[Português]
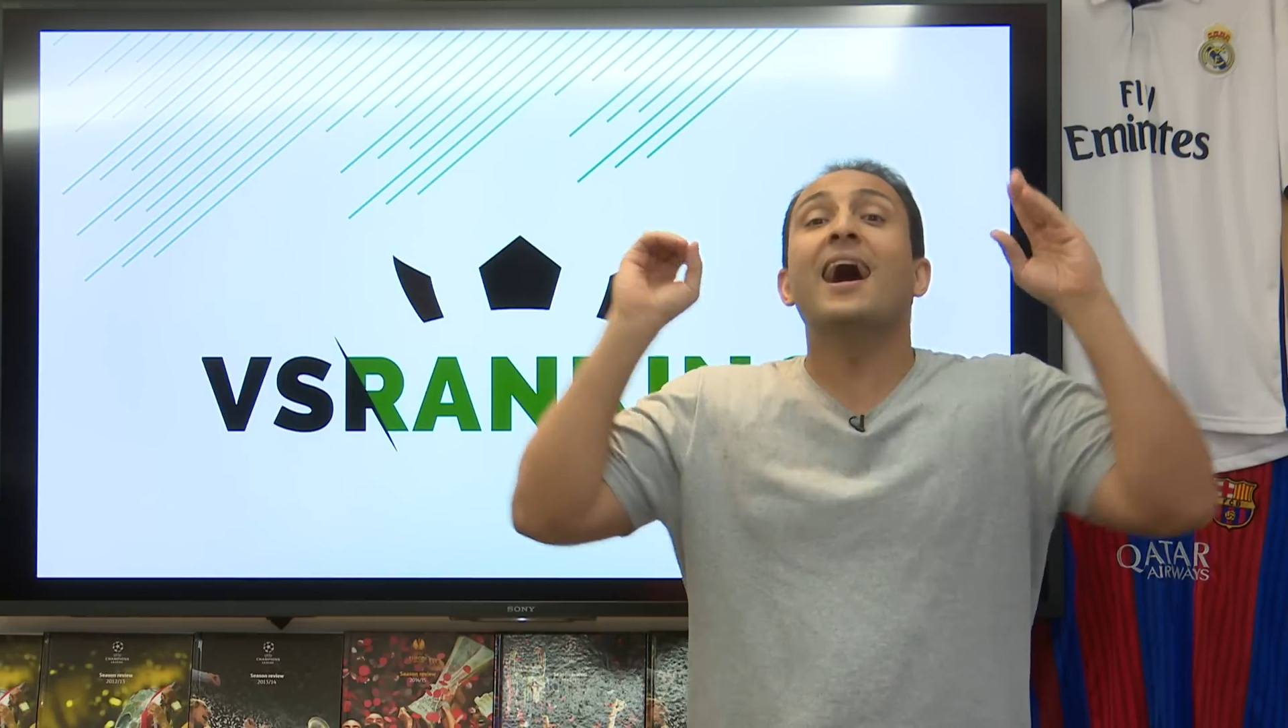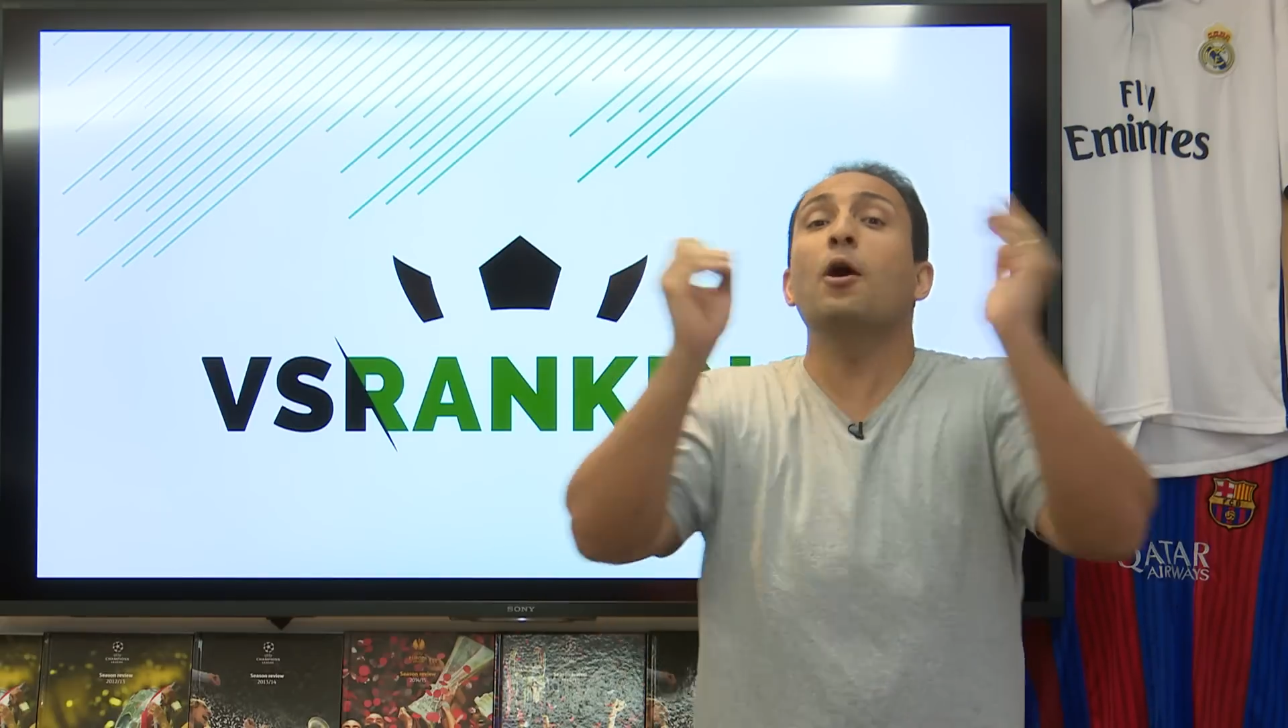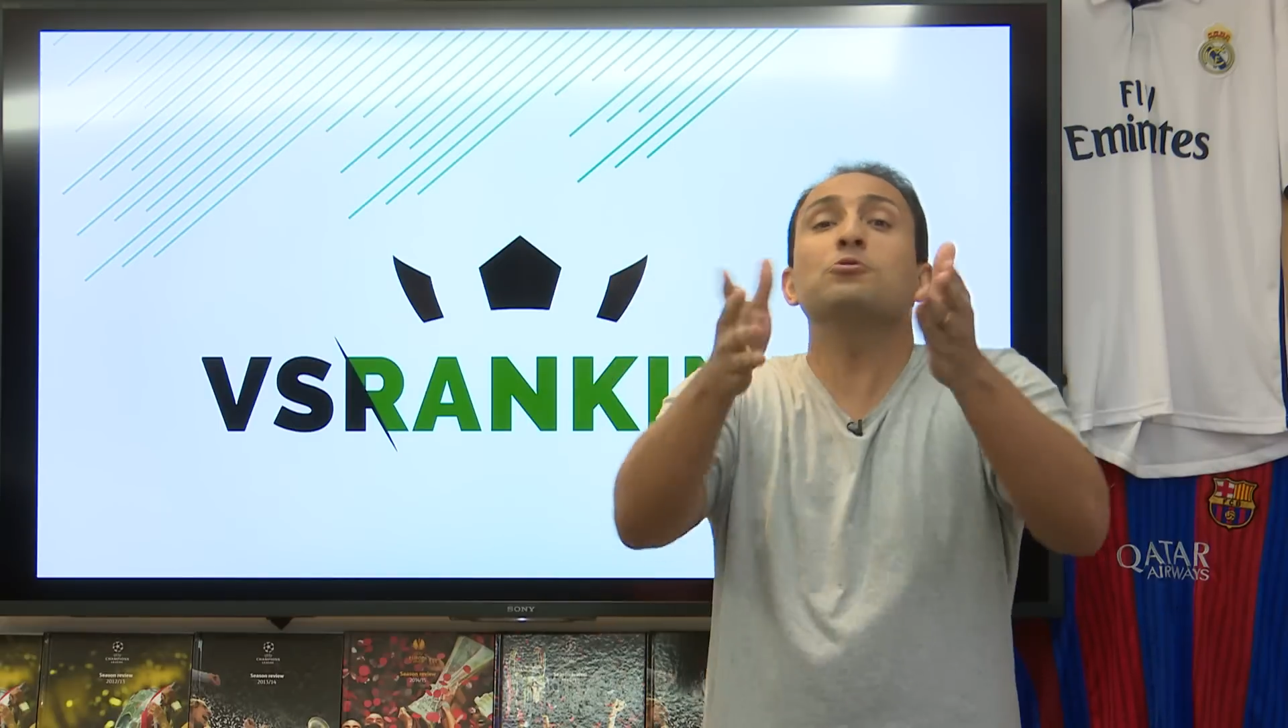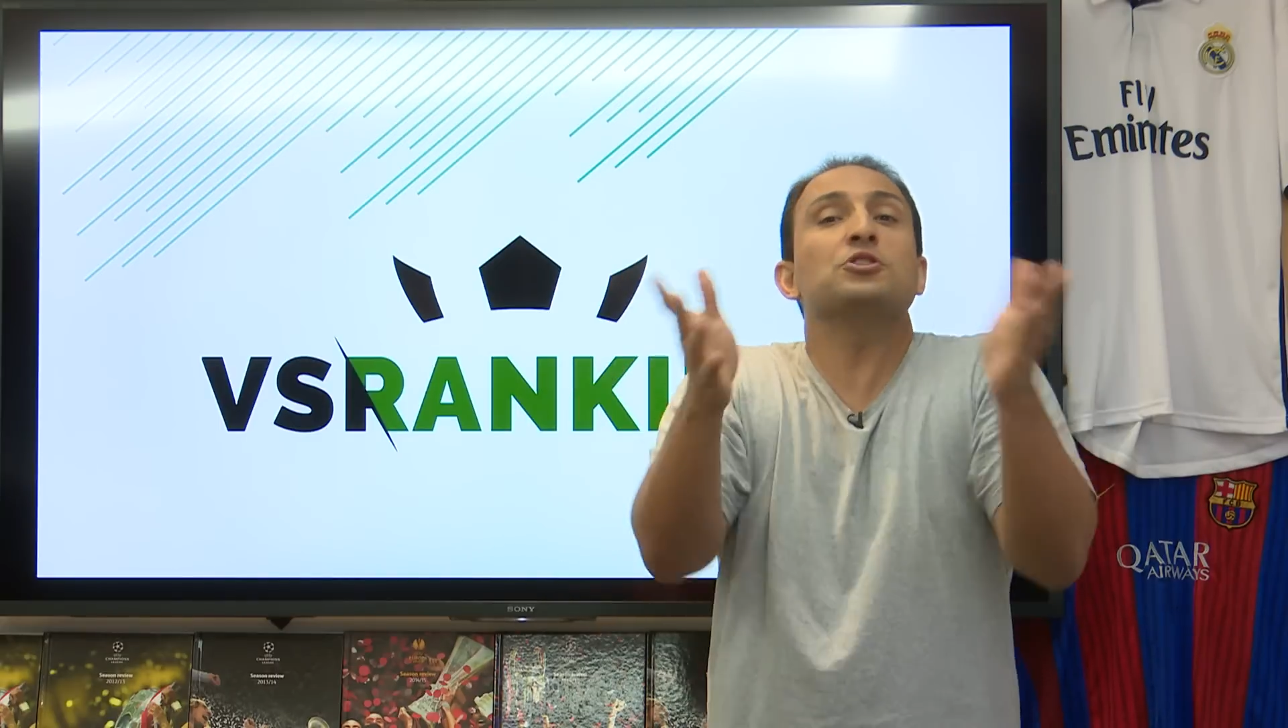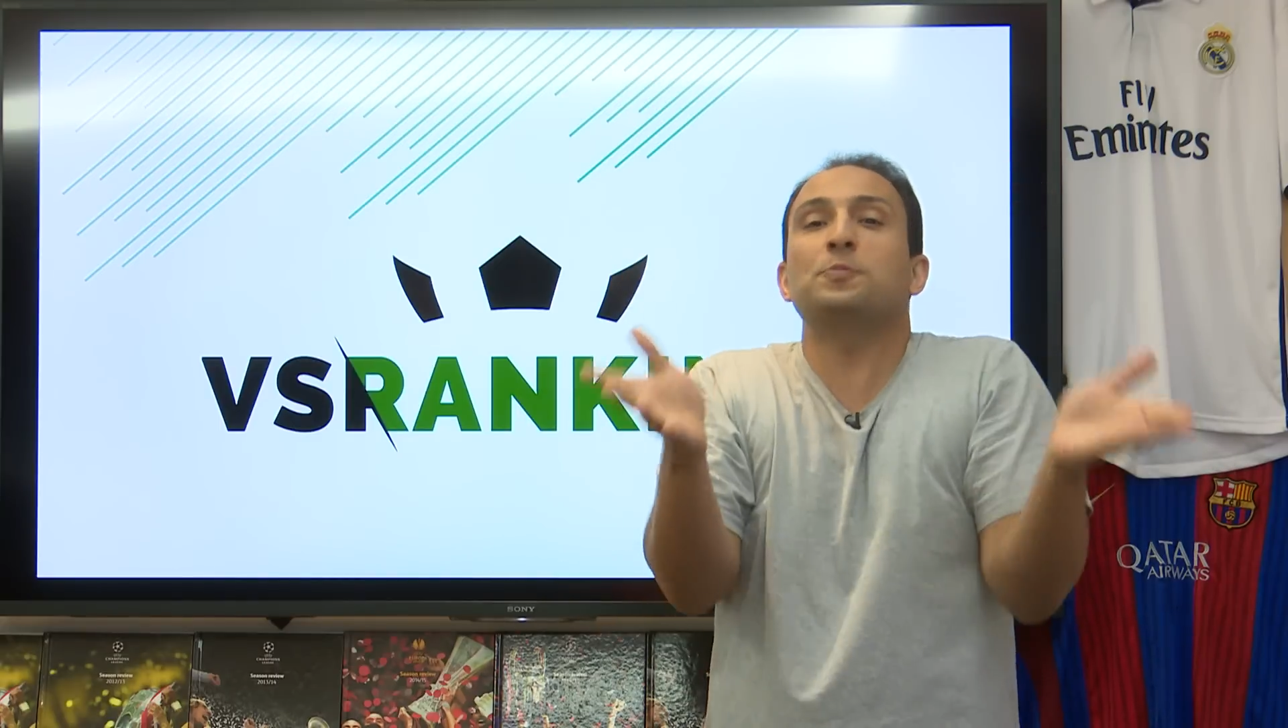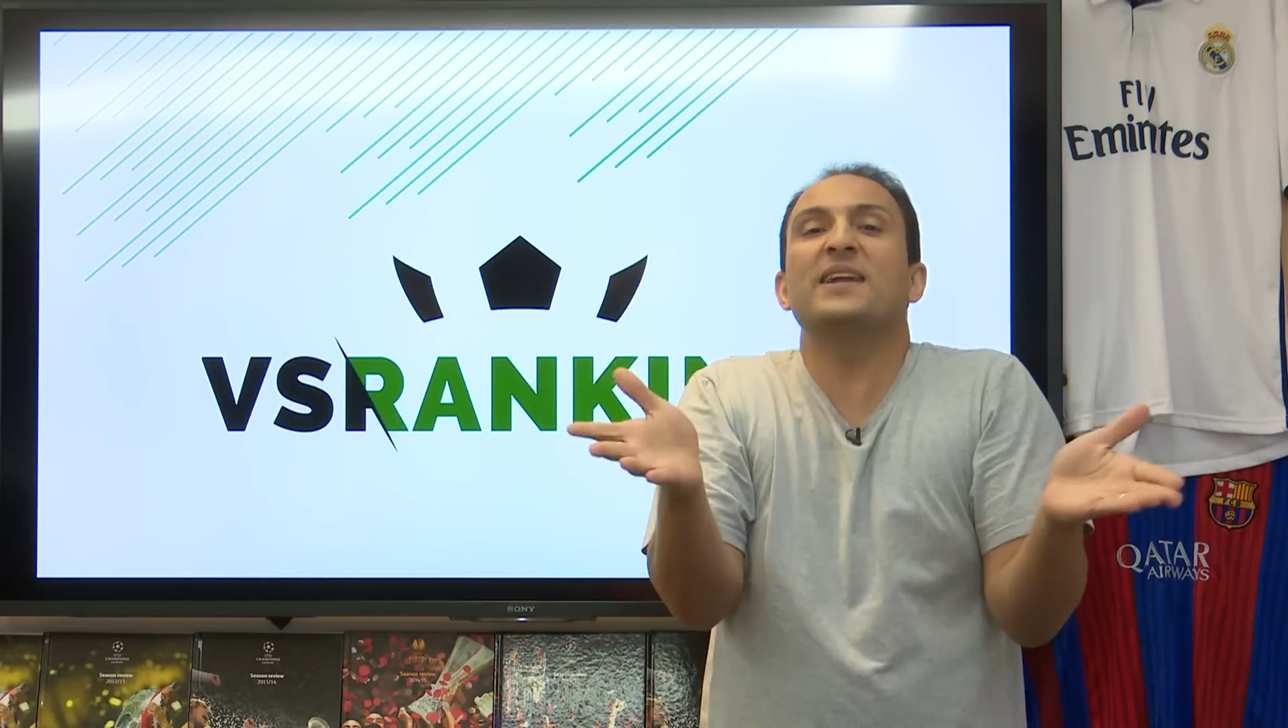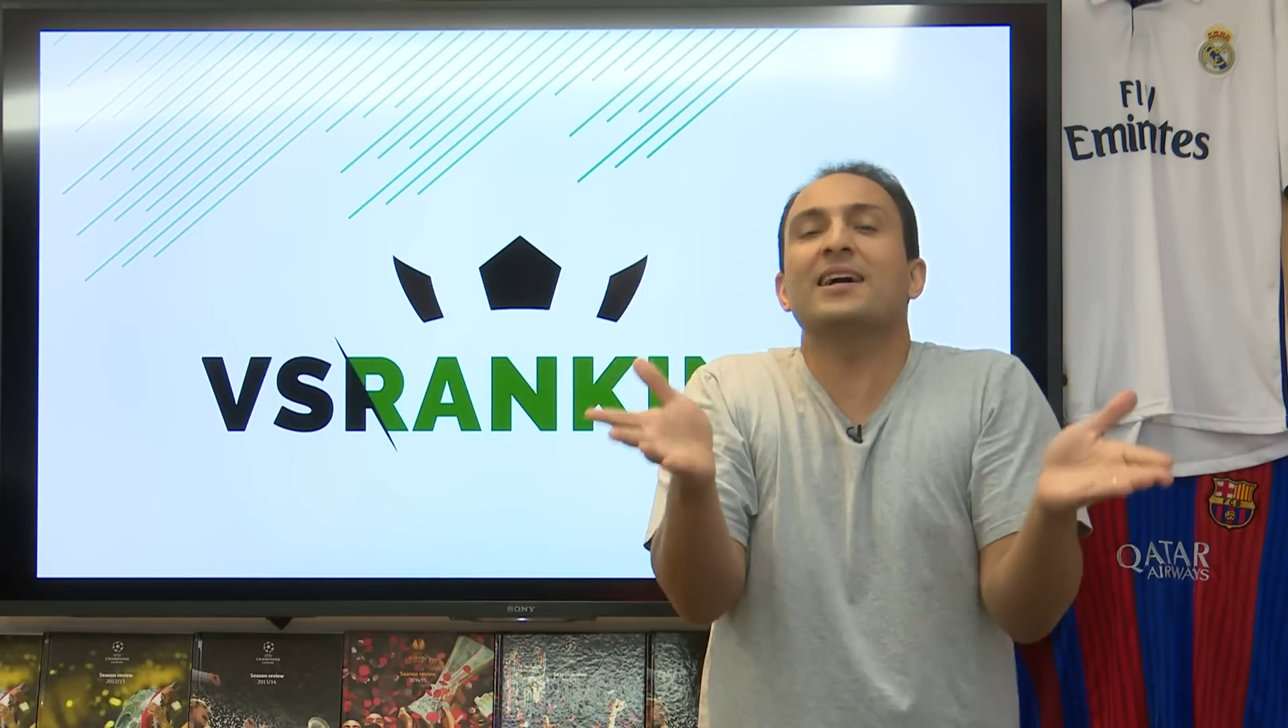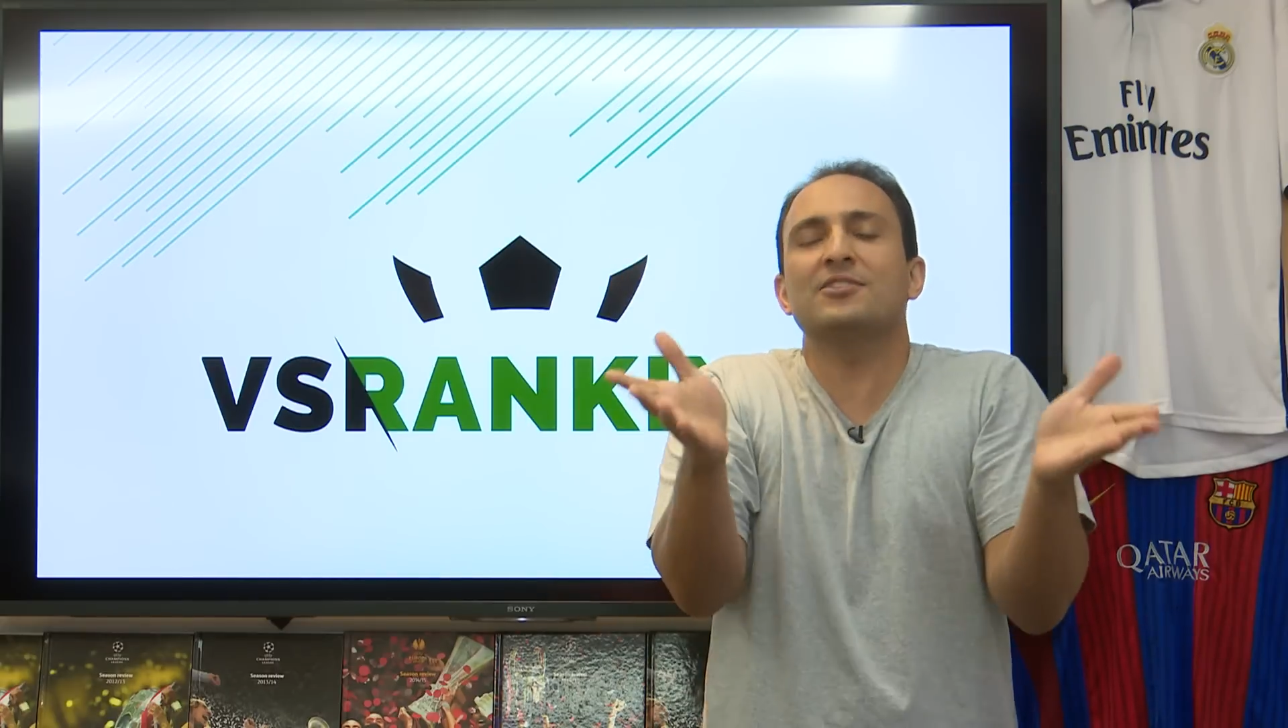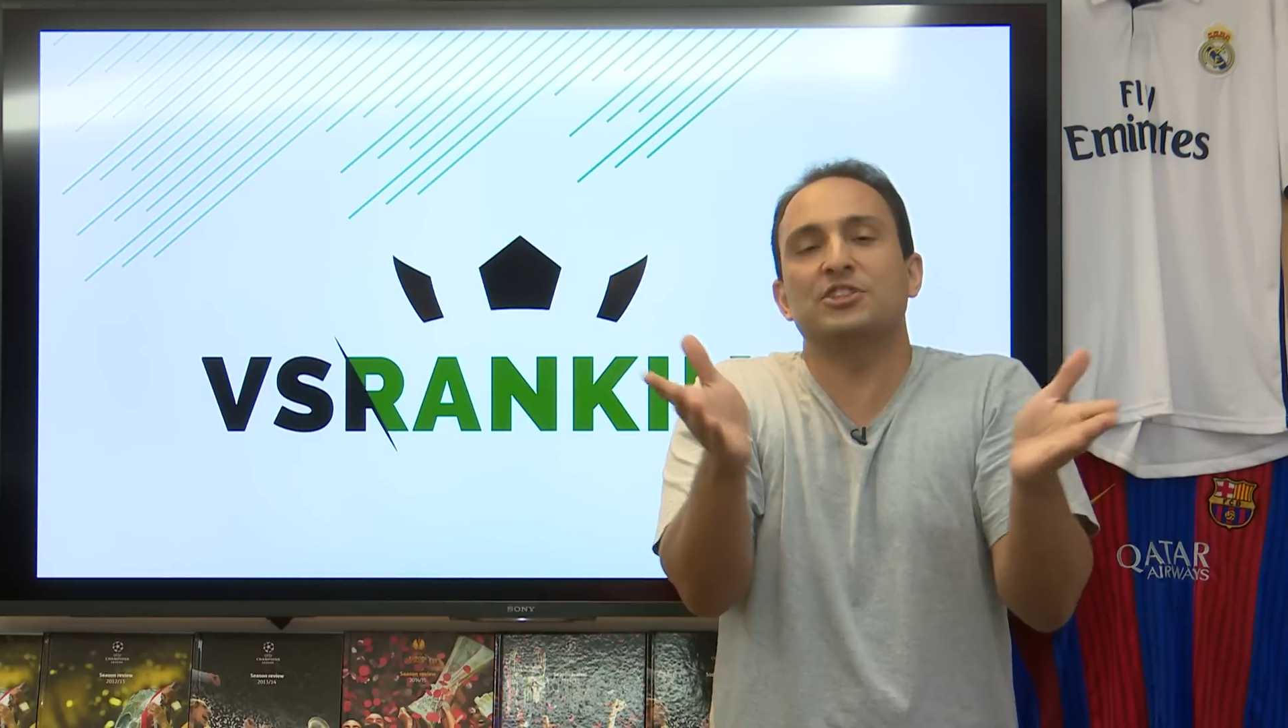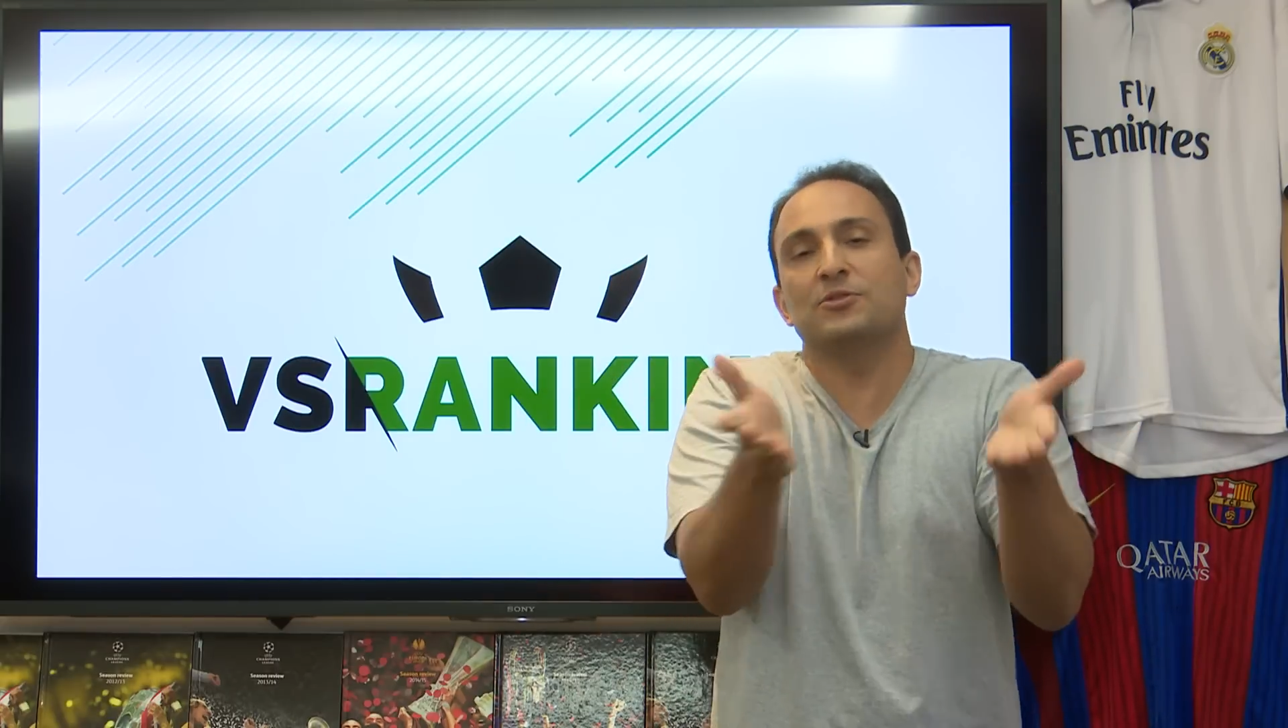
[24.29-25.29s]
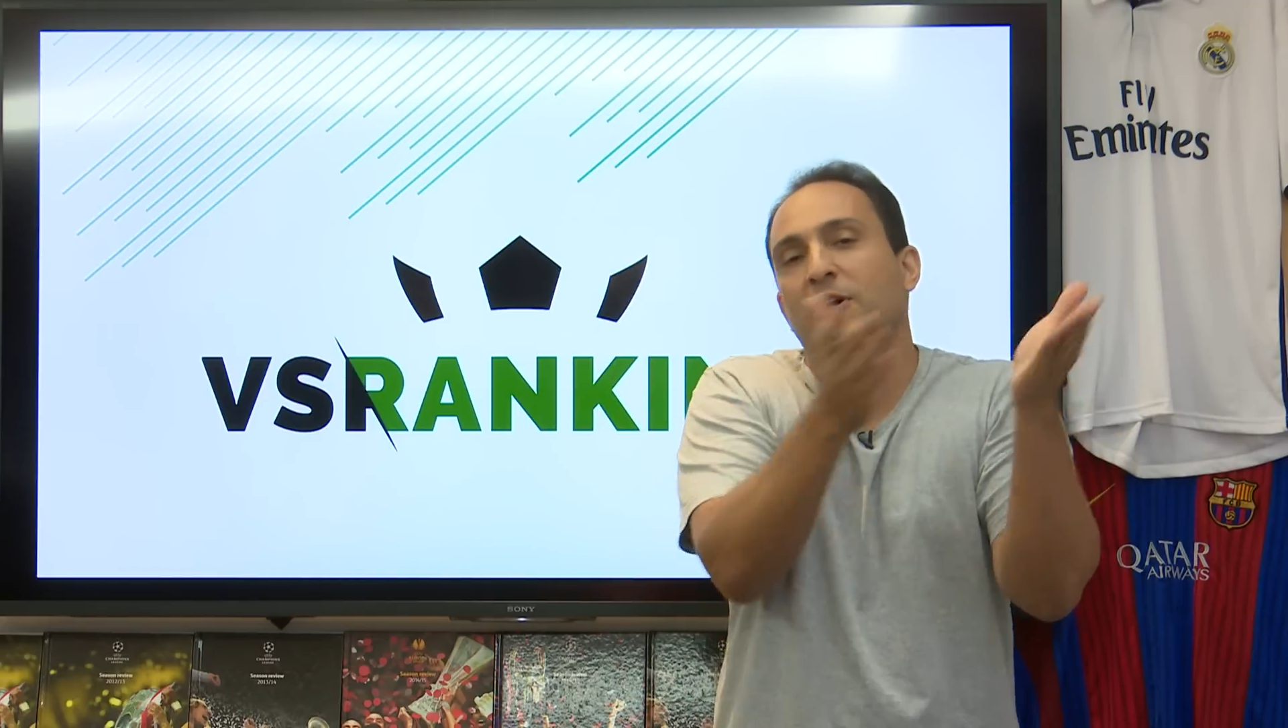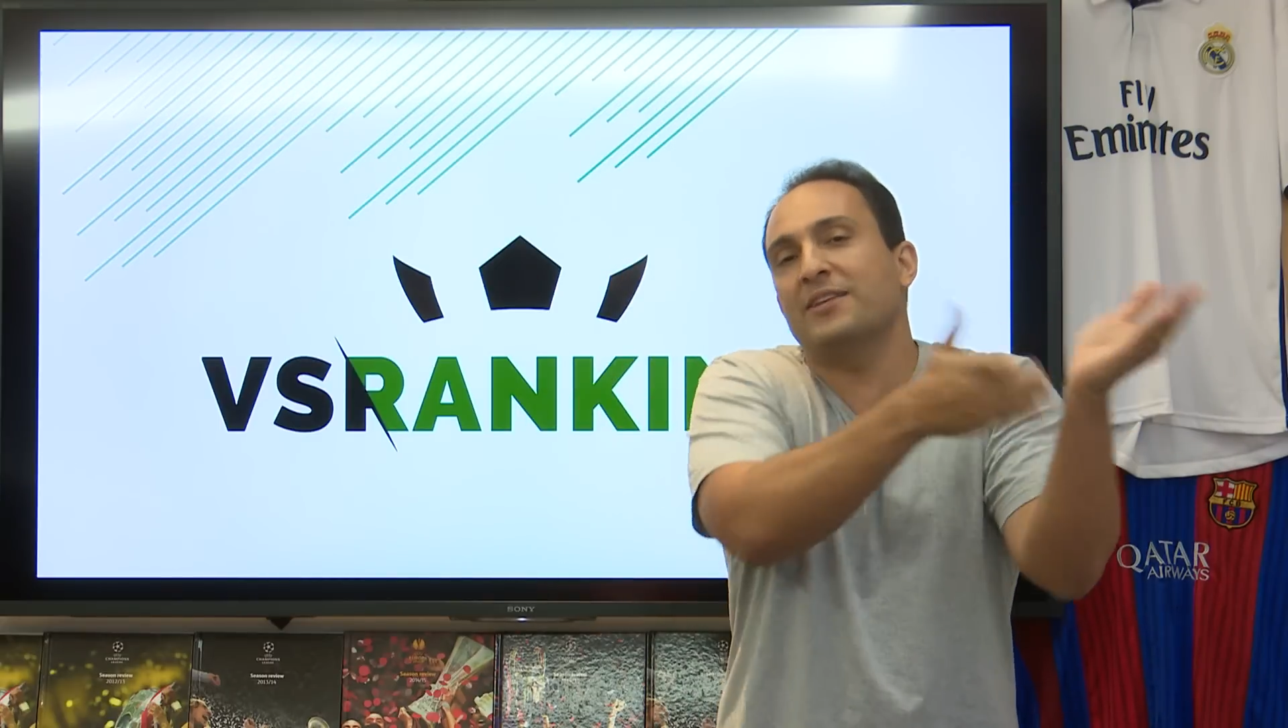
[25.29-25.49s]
autoexplicativo.